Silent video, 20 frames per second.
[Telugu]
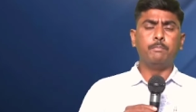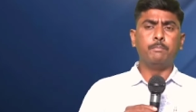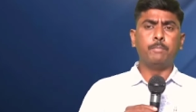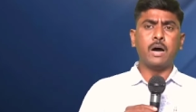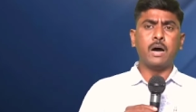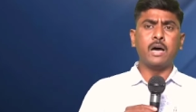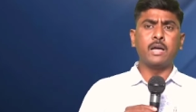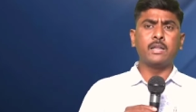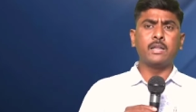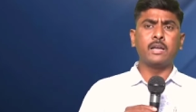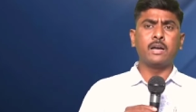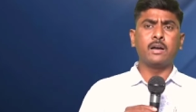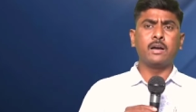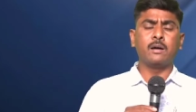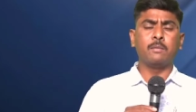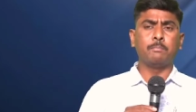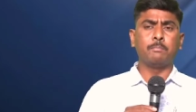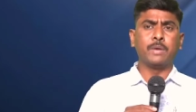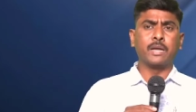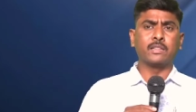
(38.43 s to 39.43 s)
భార్య
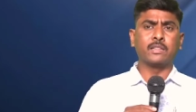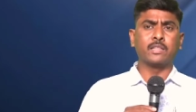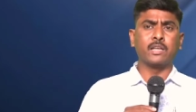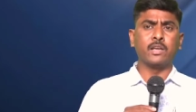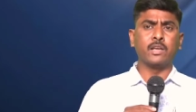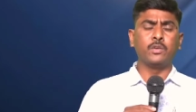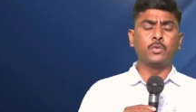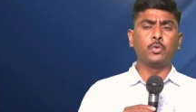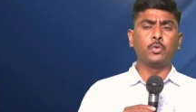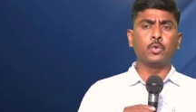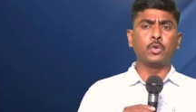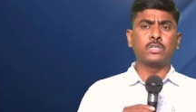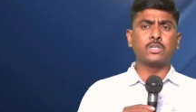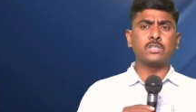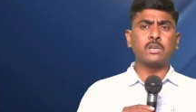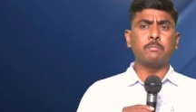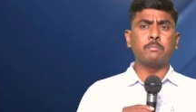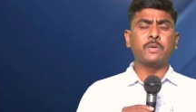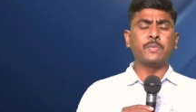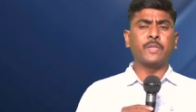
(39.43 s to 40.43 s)
భర్త ఇరువురికి
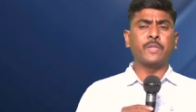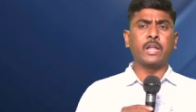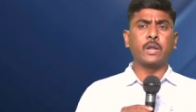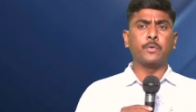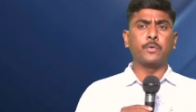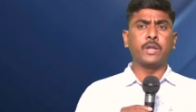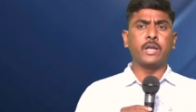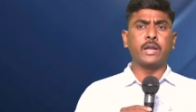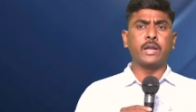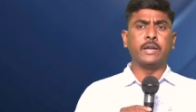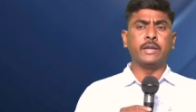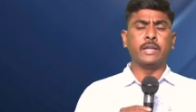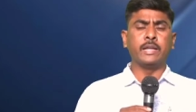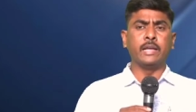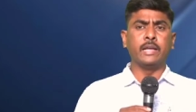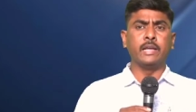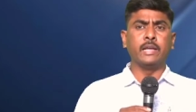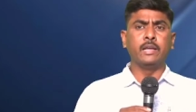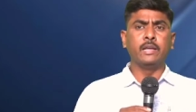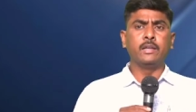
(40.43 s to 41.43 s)
సంబంధాలు ఉన్నాయంటే
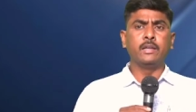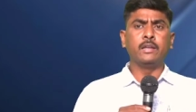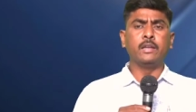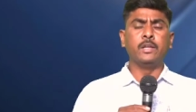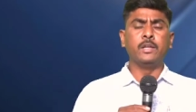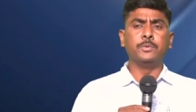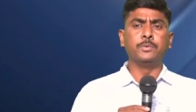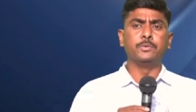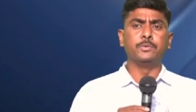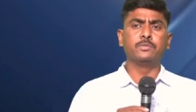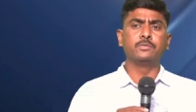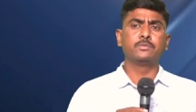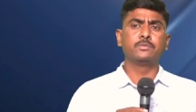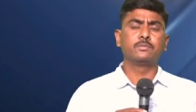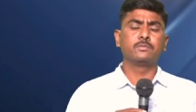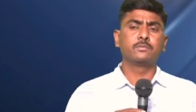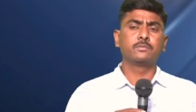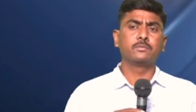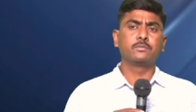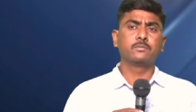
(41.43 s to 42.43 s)
లేవు
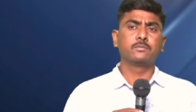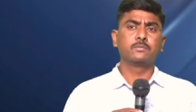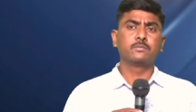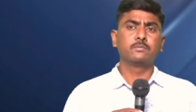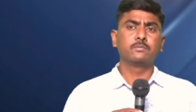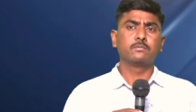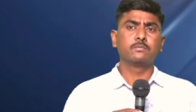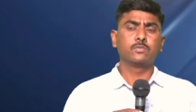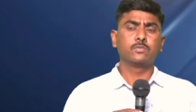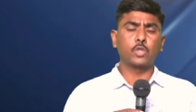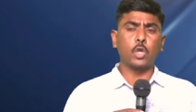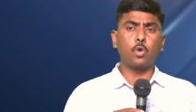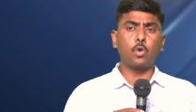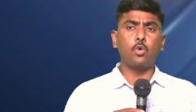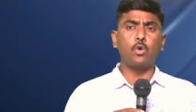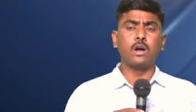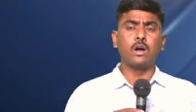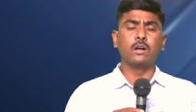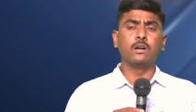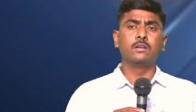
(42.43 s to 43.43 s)

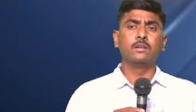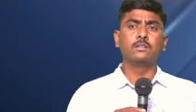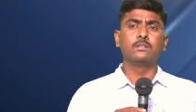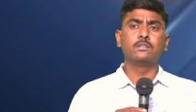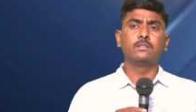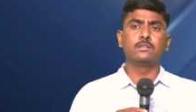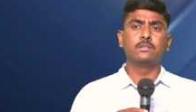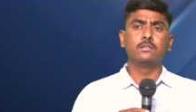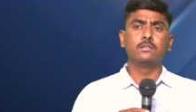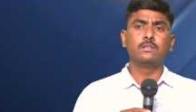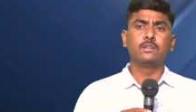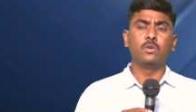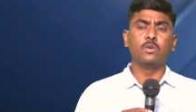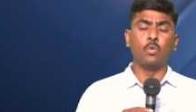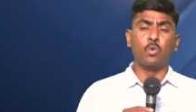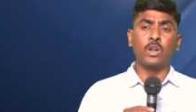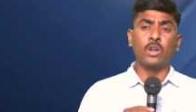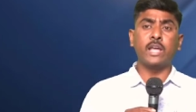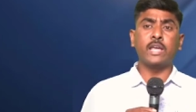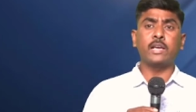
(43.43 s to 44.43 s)
తక్కువ
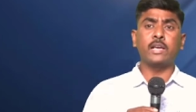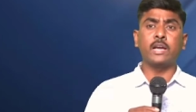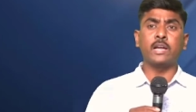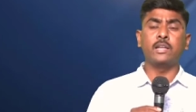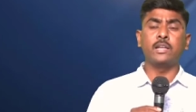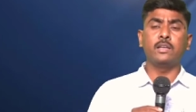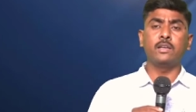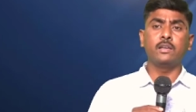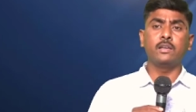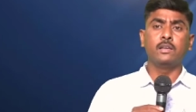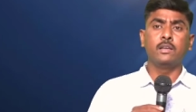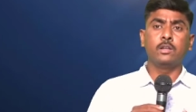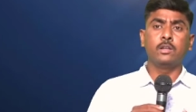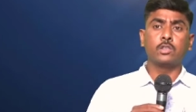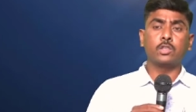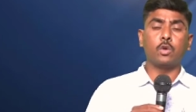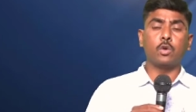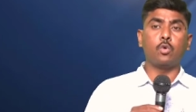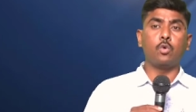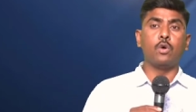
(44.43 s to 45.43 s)
ఉన్నాయి కానీ
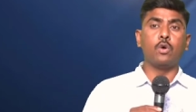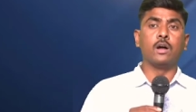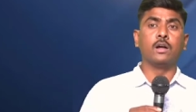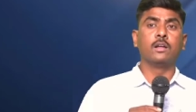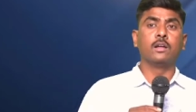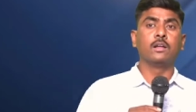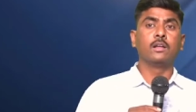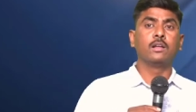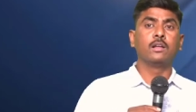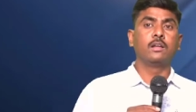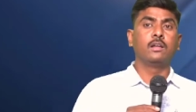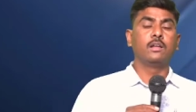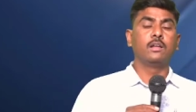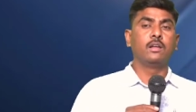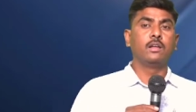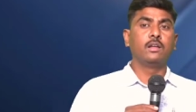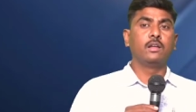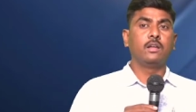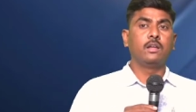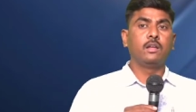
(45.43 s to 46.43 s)
తక్కువ
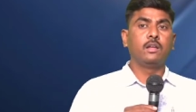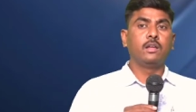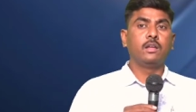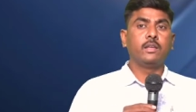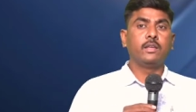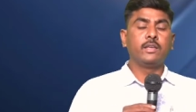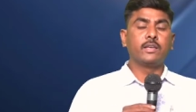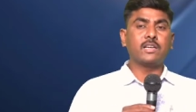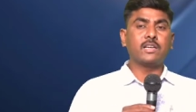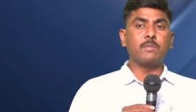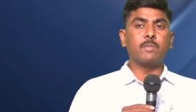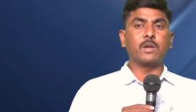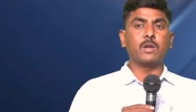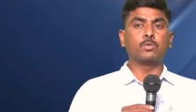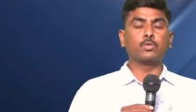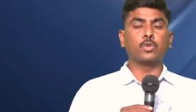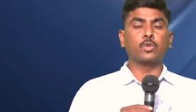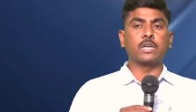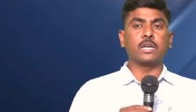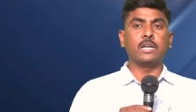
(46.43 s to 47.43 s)
ఇంకా మనం
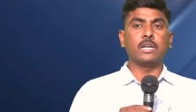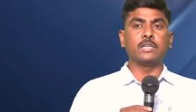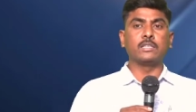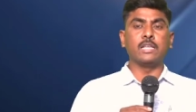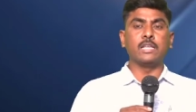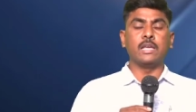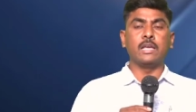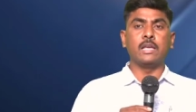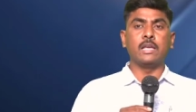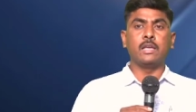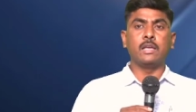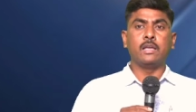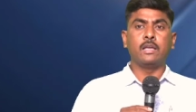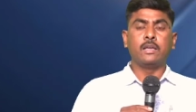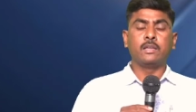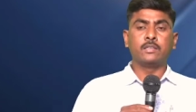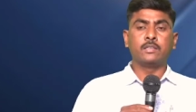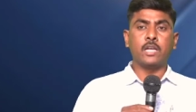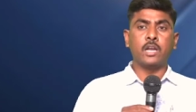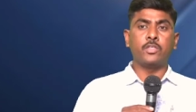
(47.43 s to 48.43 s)
చూడగలిగితే
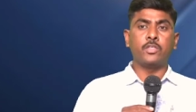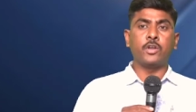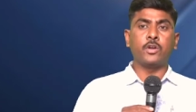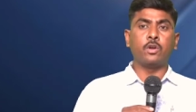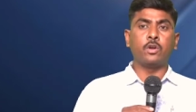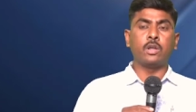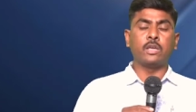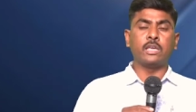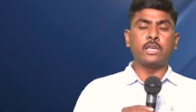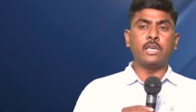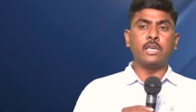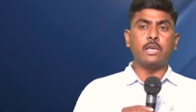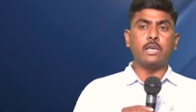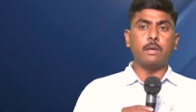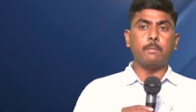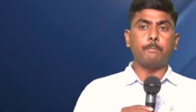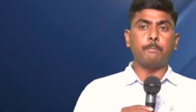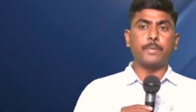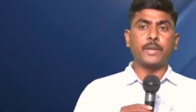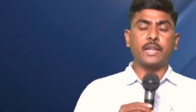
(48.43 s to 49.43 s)
తల్లిదండ్రులకి
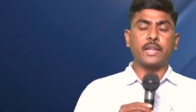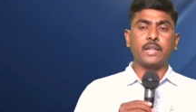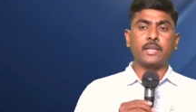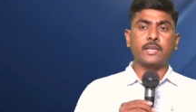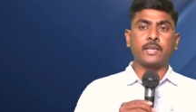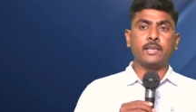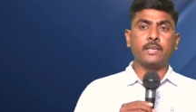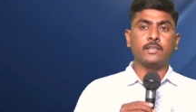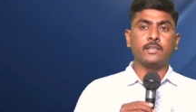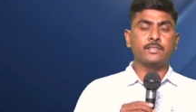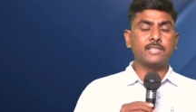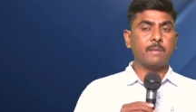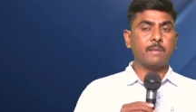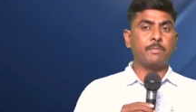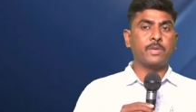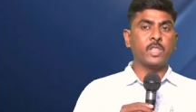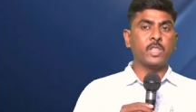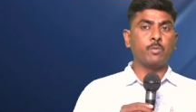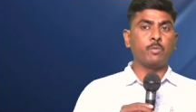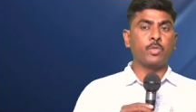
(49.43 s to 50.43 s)
పిల్లలకి
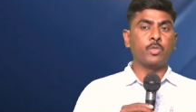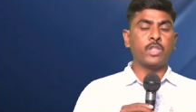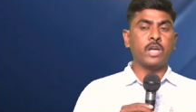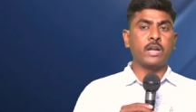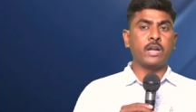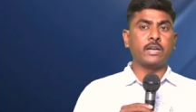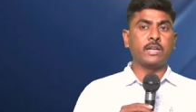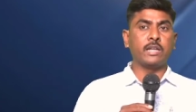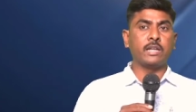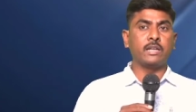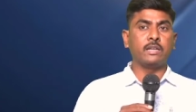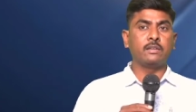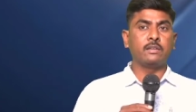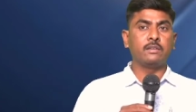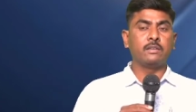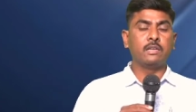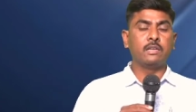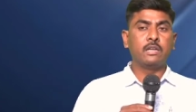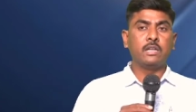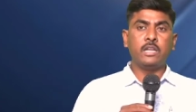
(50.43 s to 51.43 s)
సంబంధం ఉందా అంటే
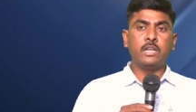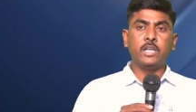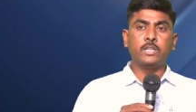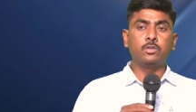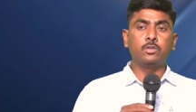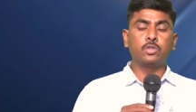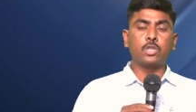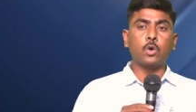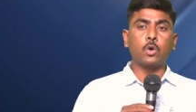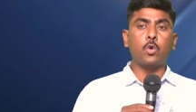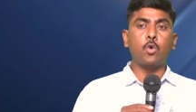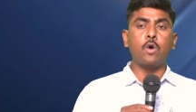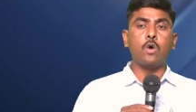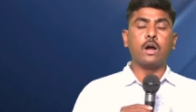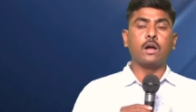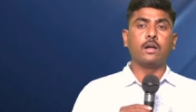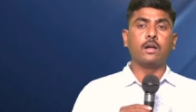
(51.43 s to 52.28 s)
లేదు తక్కువ